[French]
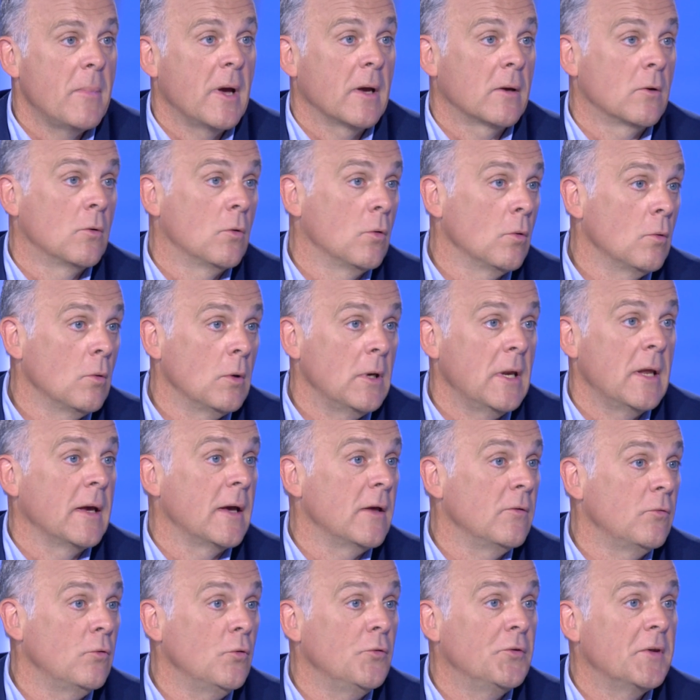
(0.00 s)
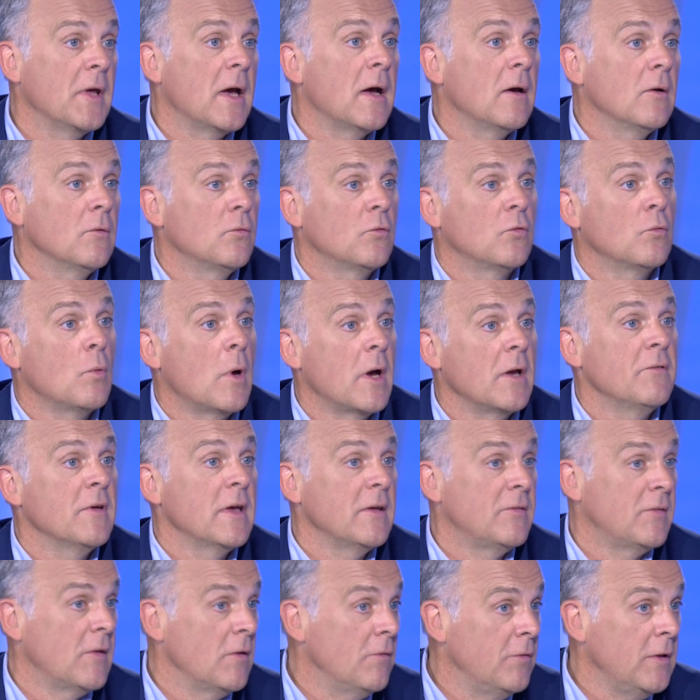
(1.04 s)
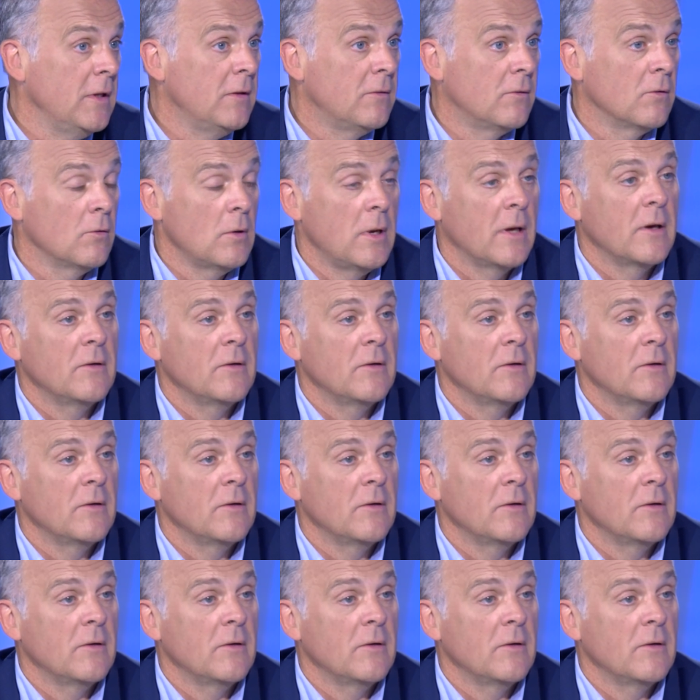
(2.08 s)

bah, que les résultats sont arrivés assez vite, les